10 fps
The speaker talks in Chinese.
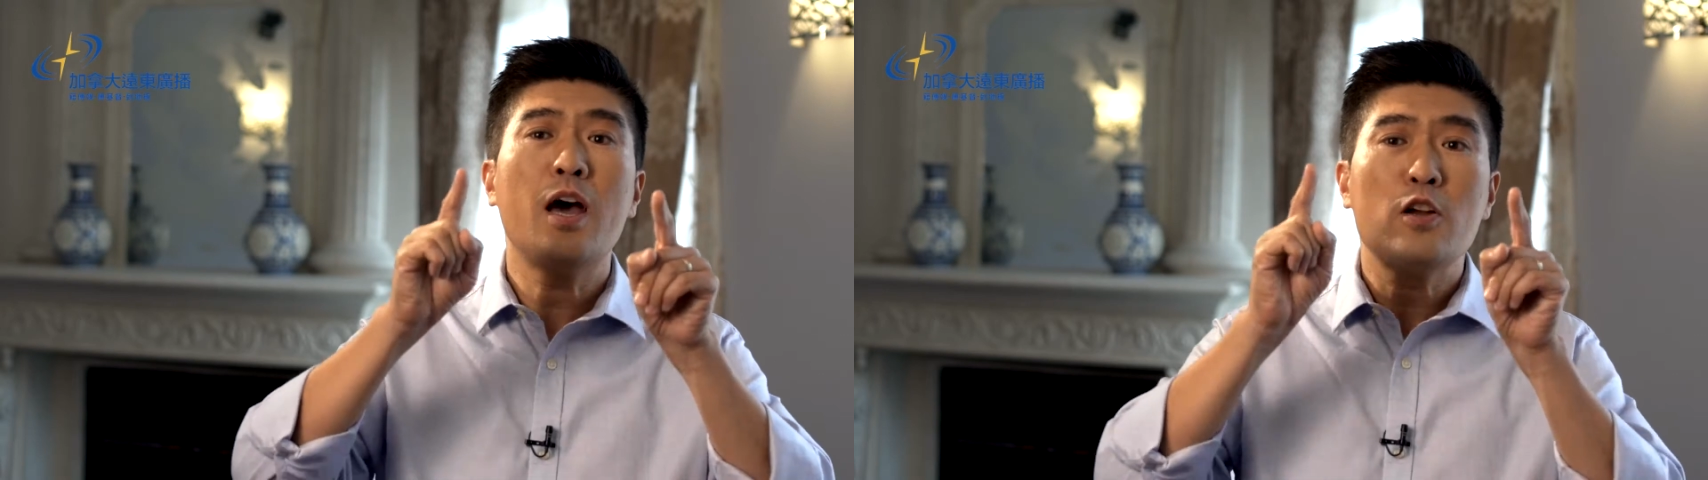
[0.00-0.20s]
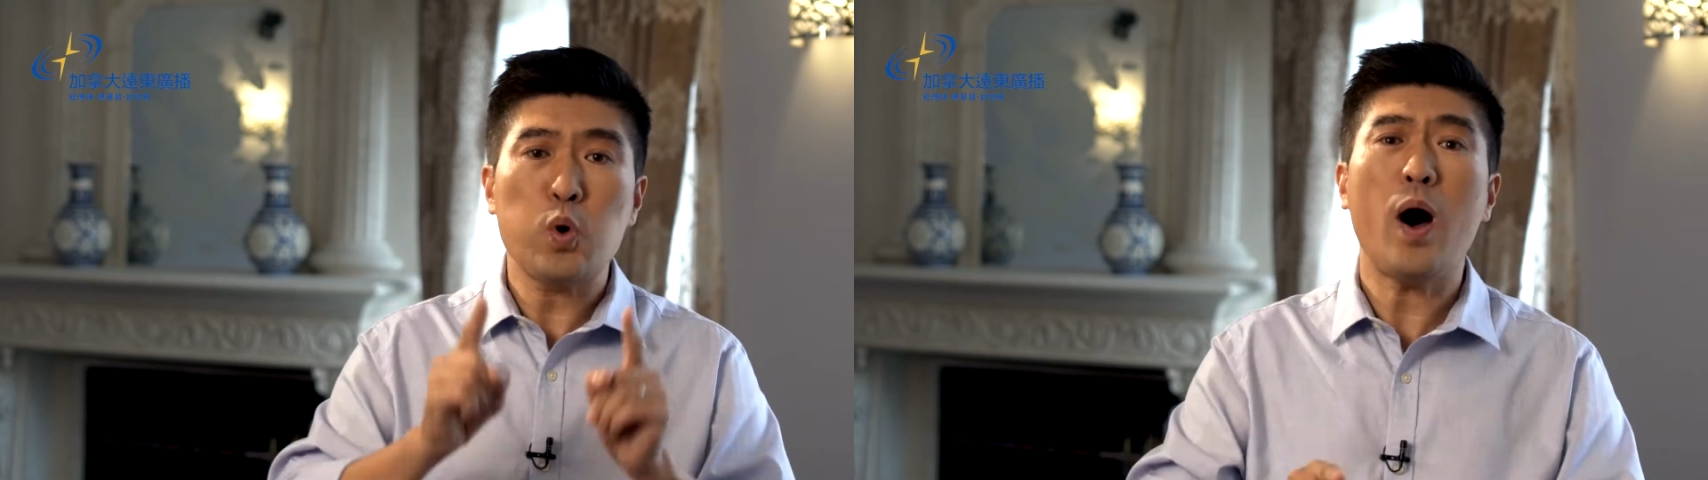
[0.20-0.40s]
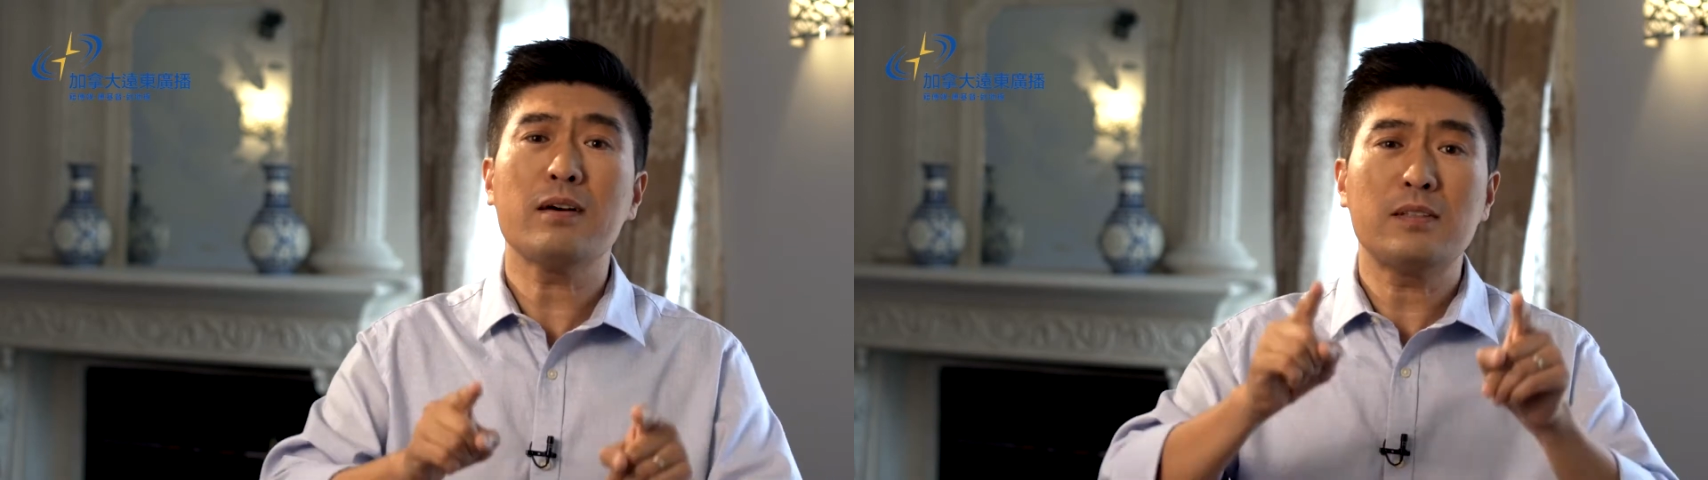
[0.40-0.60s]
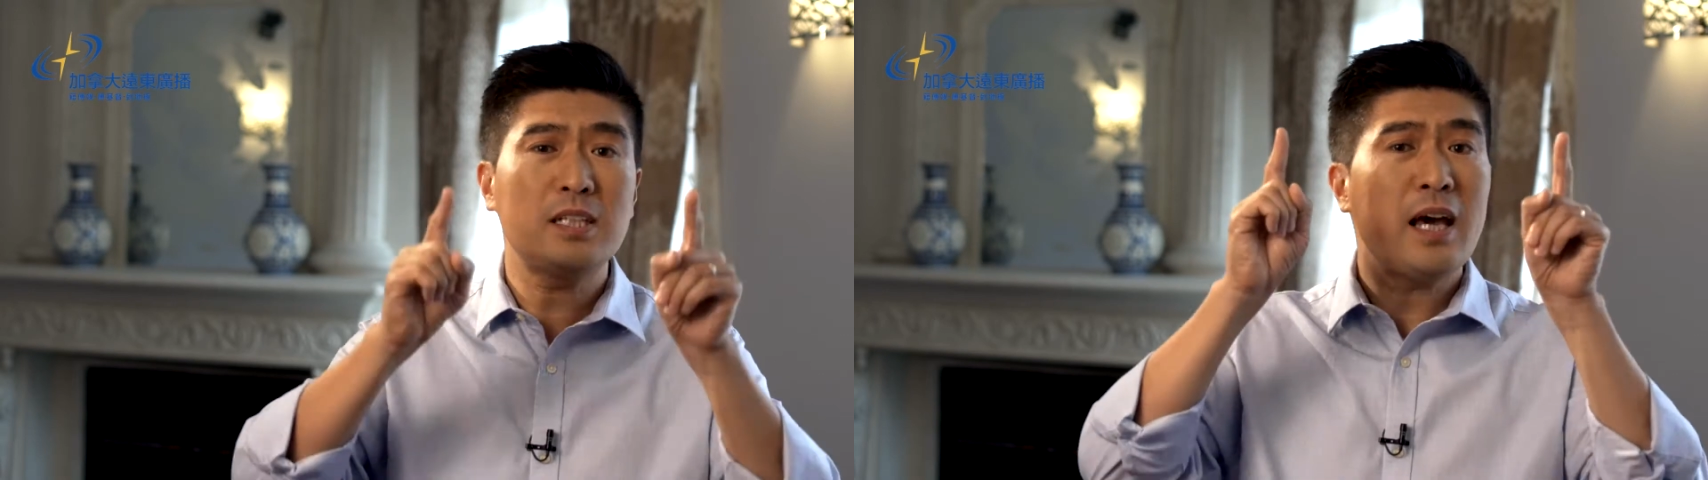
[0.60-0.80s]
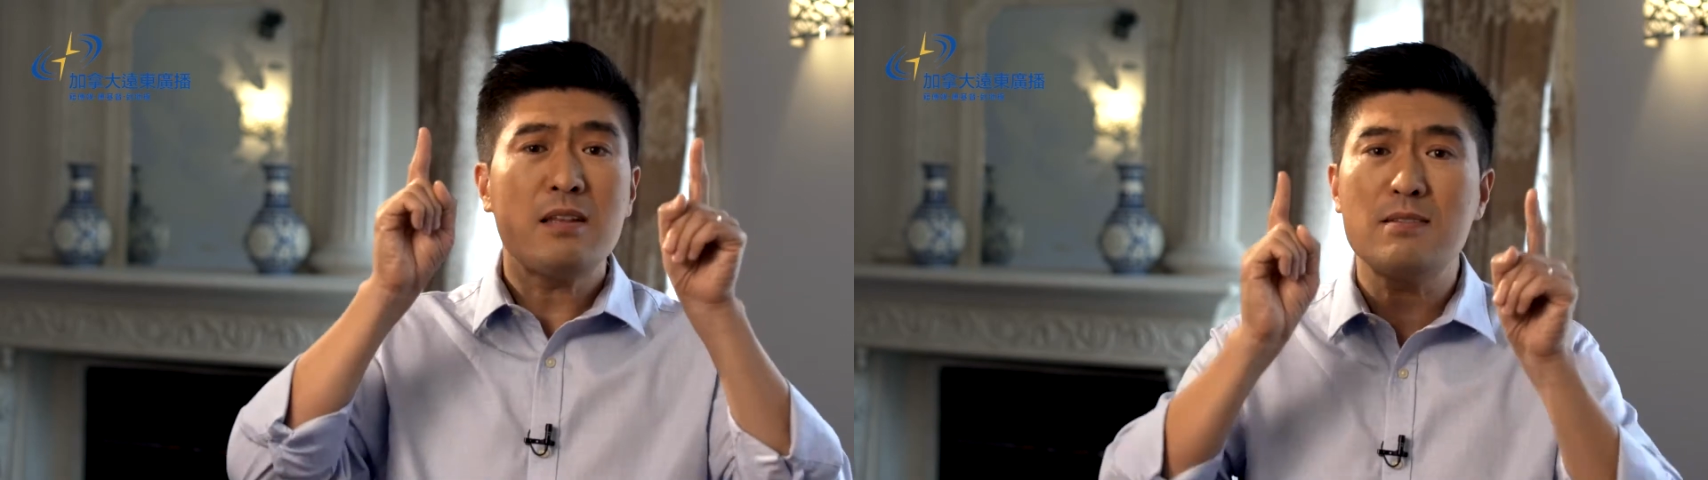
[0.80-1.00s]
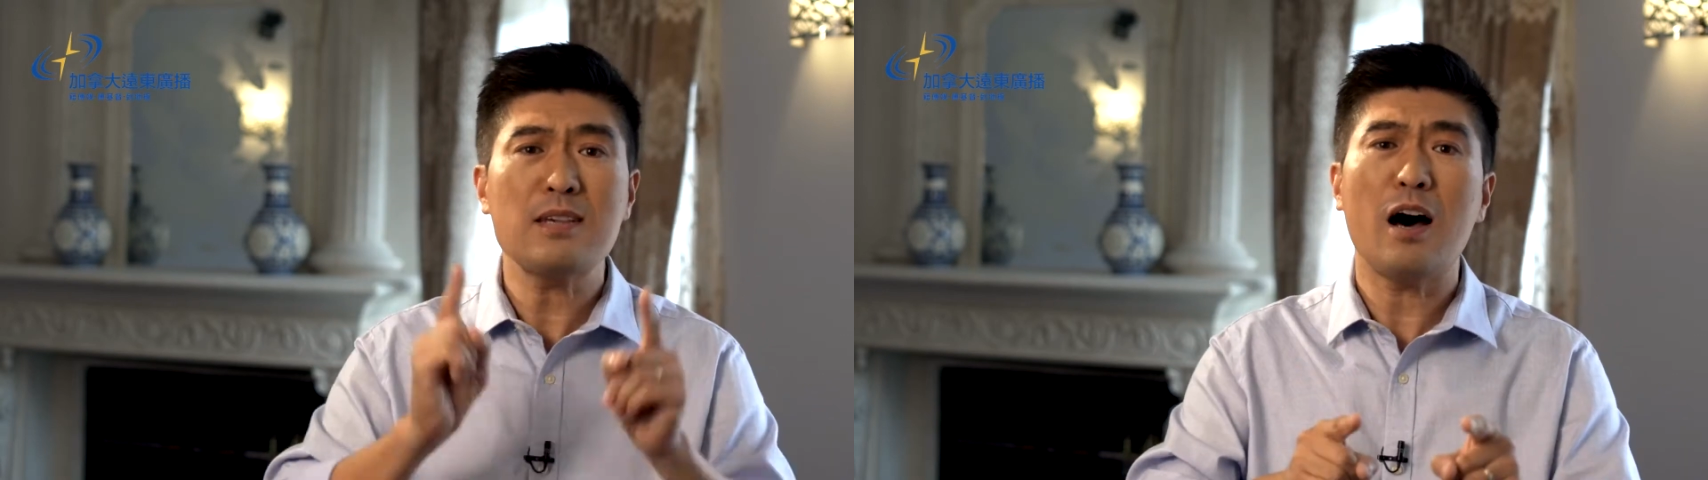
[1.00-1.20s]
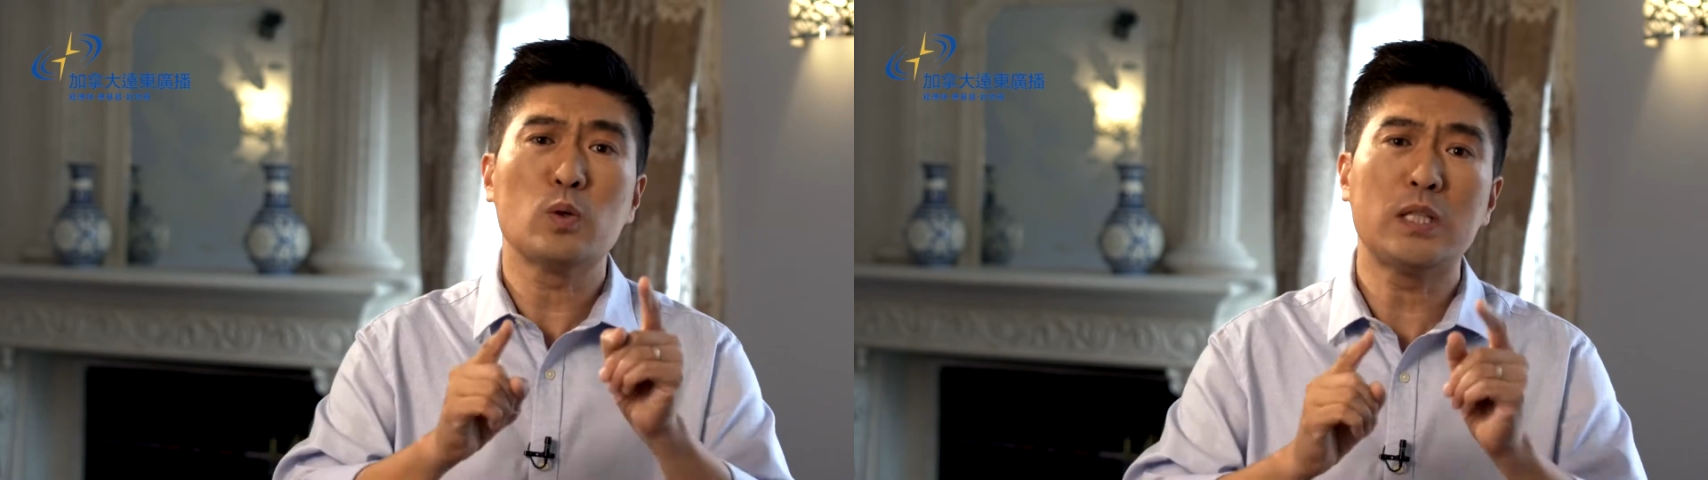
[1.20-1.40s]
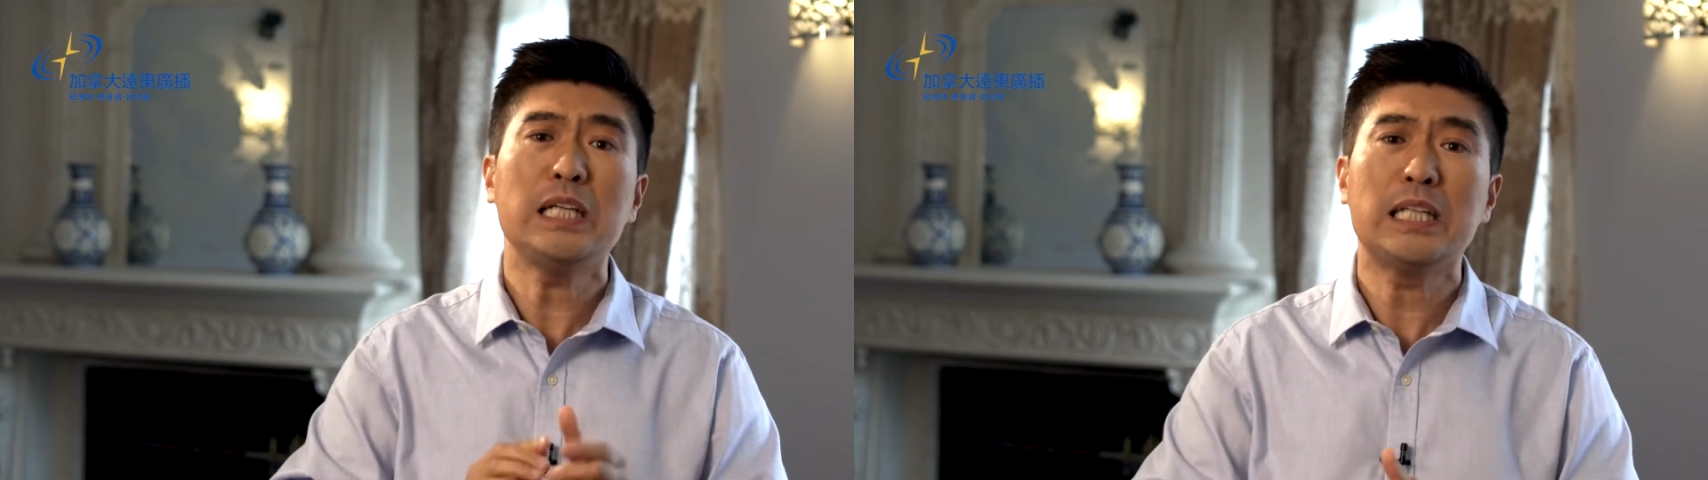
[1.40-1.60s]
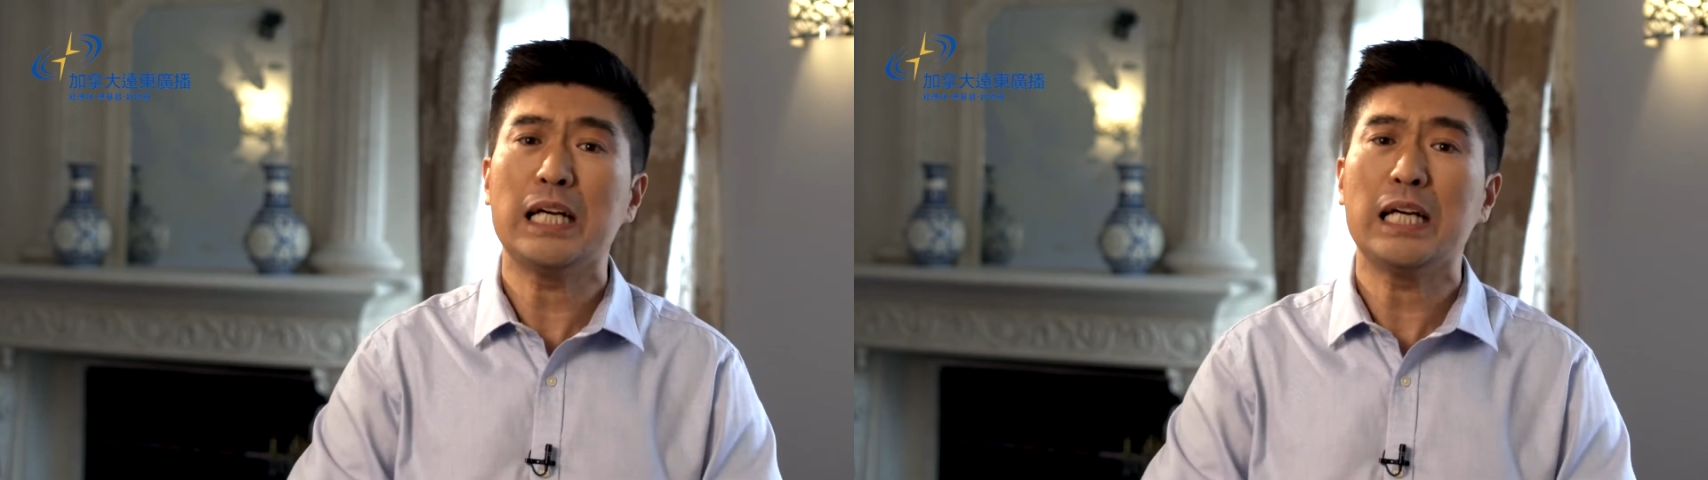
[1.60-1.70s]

创天造地的